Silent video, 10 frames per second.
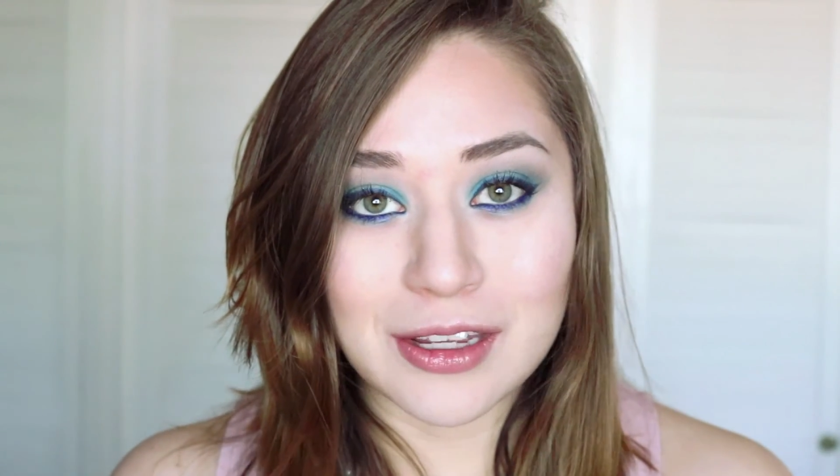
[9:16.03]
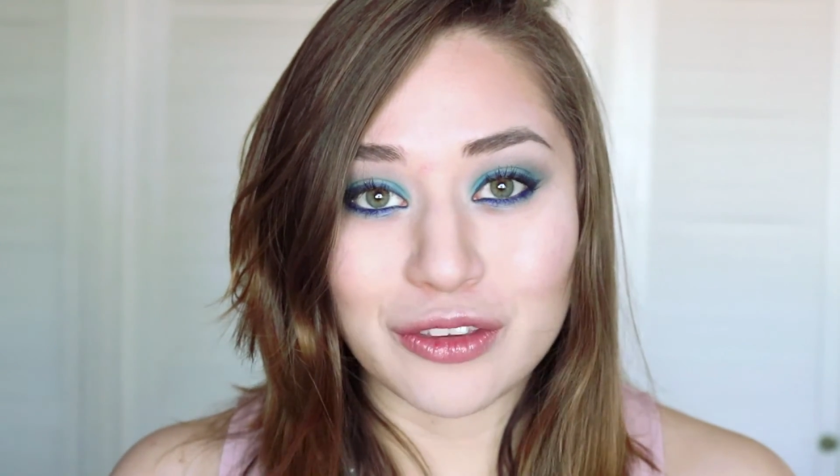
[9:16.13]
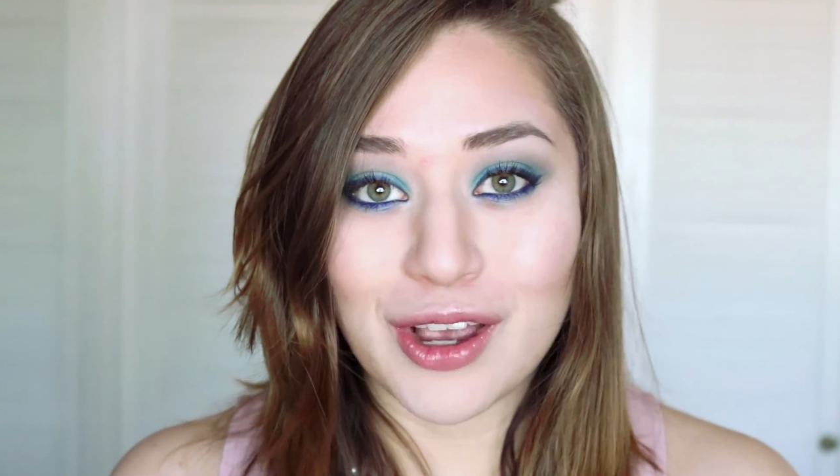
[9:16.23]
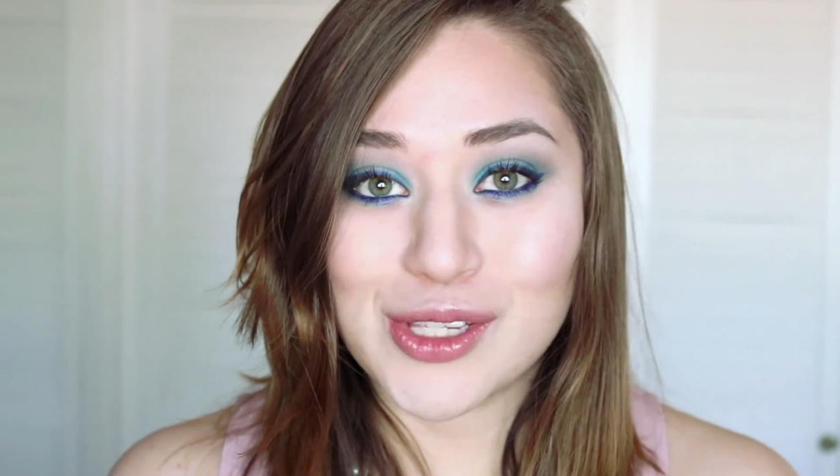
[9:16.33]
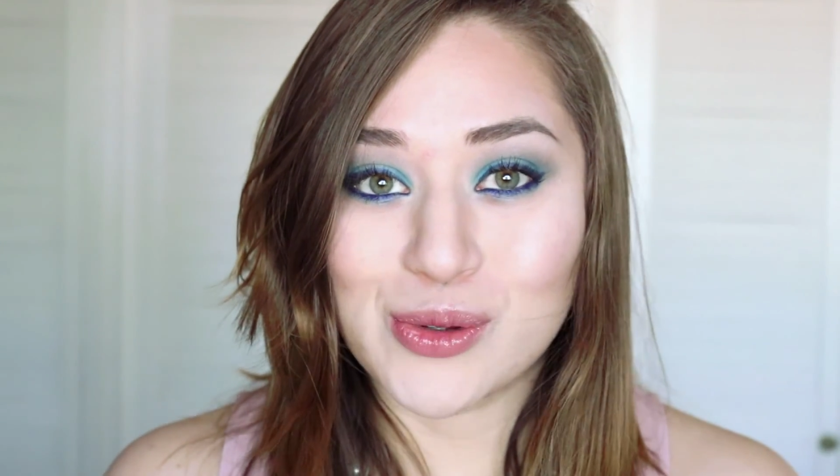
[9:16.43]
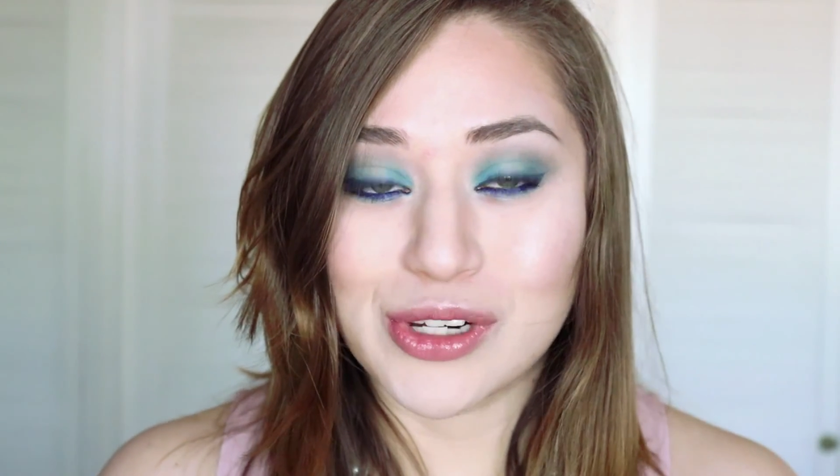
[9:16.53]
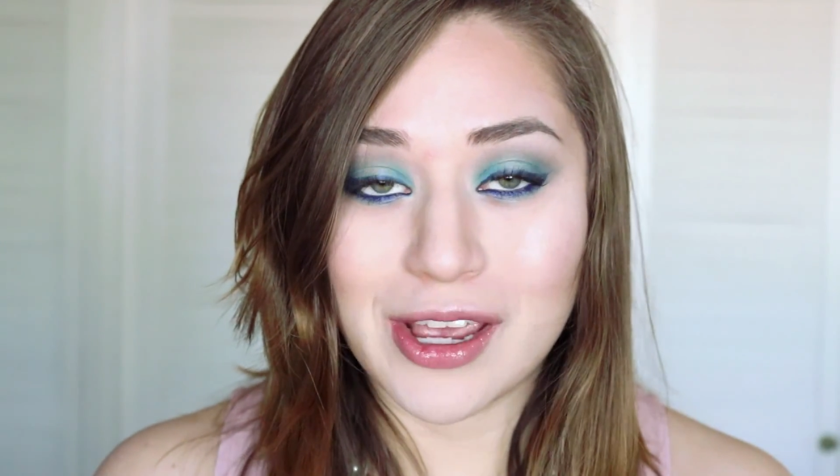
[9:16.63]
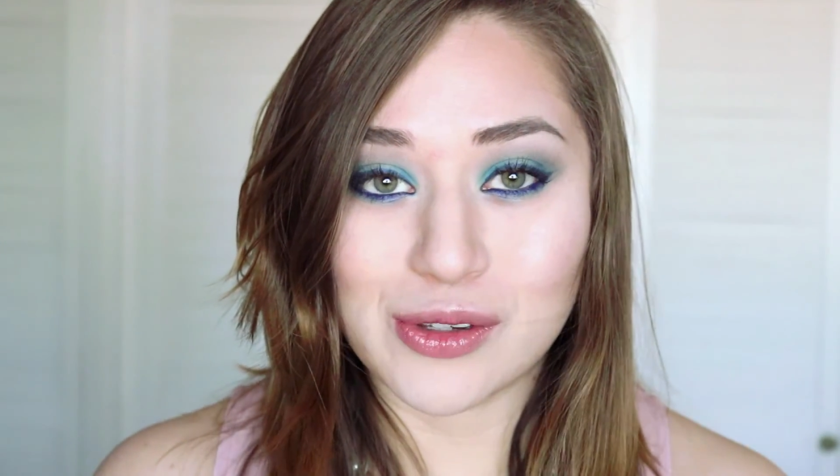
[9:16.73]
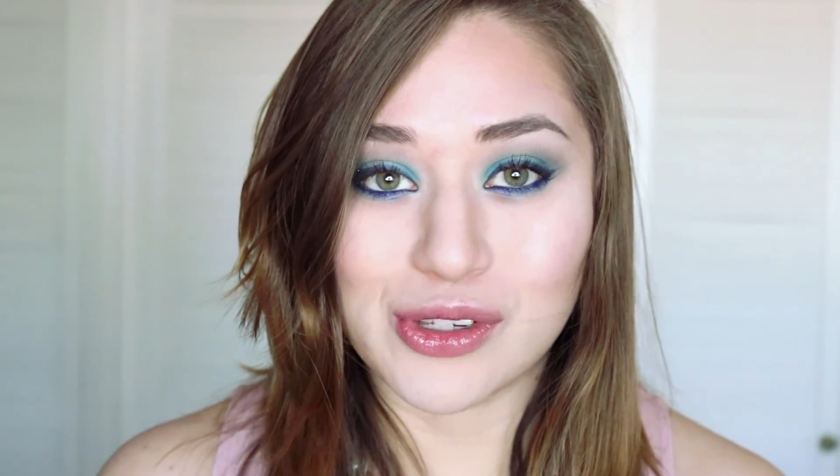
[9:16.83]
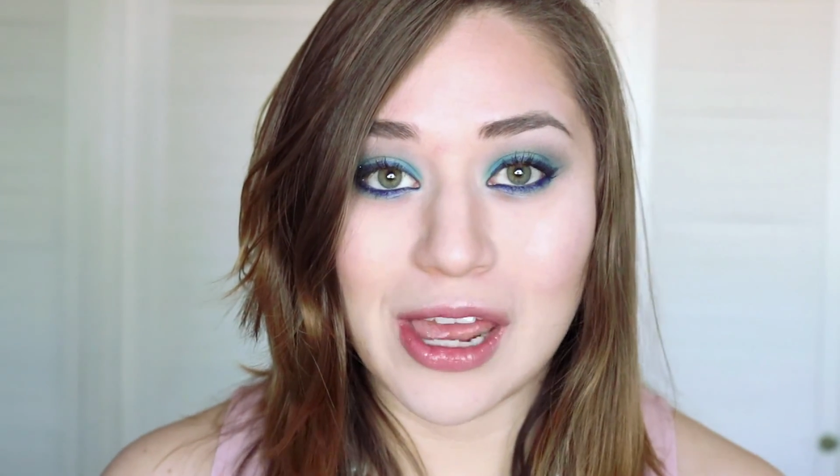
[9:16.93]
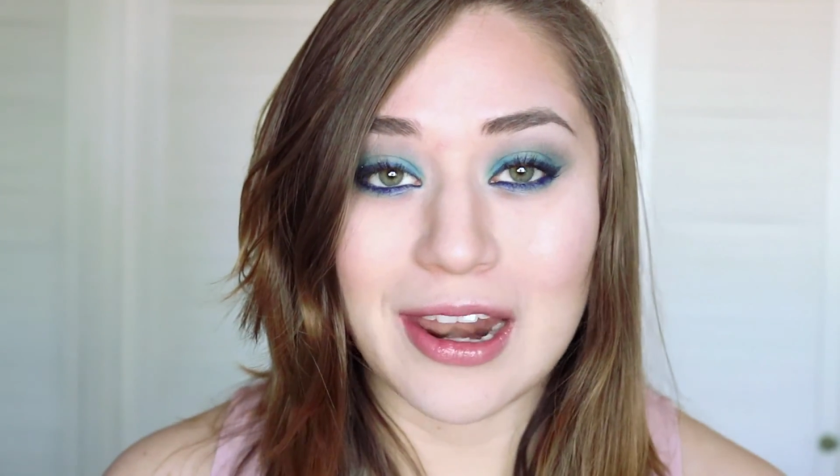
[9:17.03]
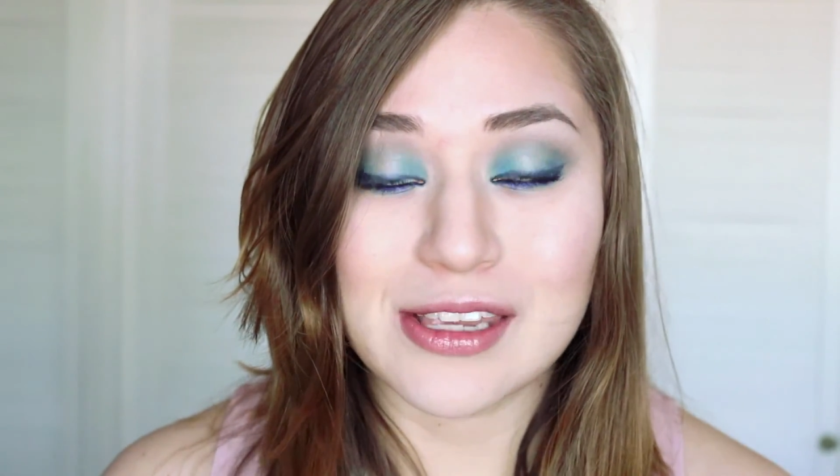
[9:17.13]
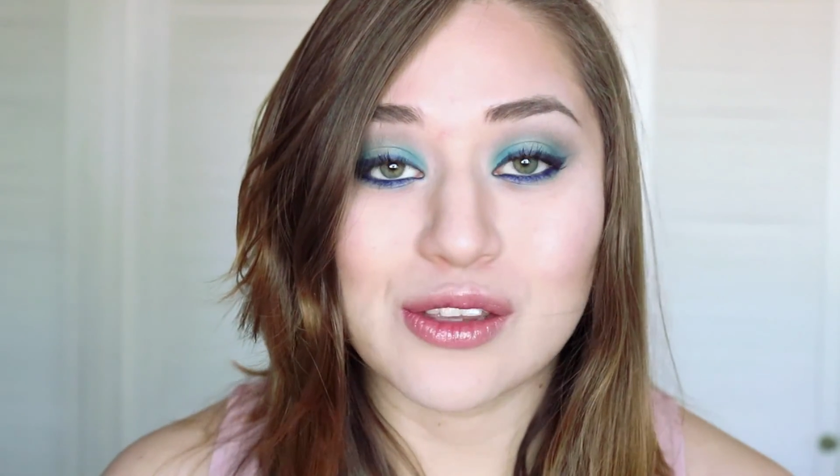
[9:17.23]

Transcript: y en todas tus redes sociales.